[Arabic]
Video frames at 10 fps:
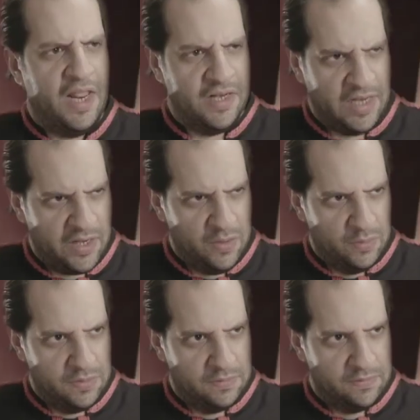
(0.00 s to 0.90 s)
احنا لينا
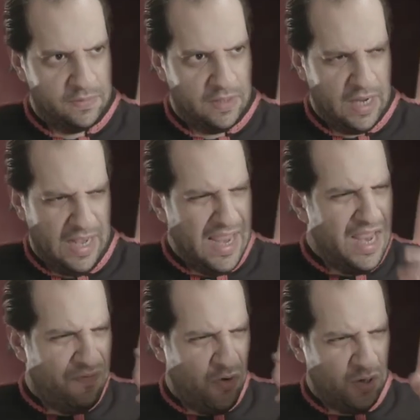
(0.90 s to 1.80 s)
عيون
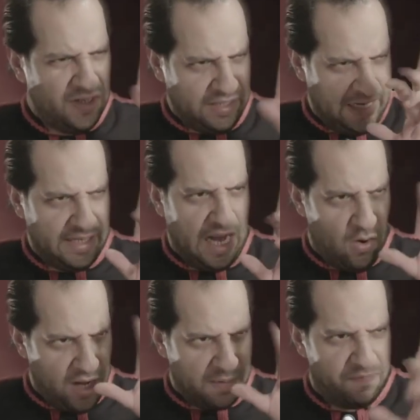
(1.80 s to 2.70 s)
اللي هي فوق دي تحت
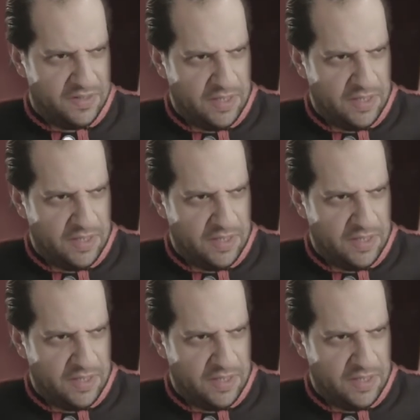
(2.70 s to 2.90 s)
الحواجب في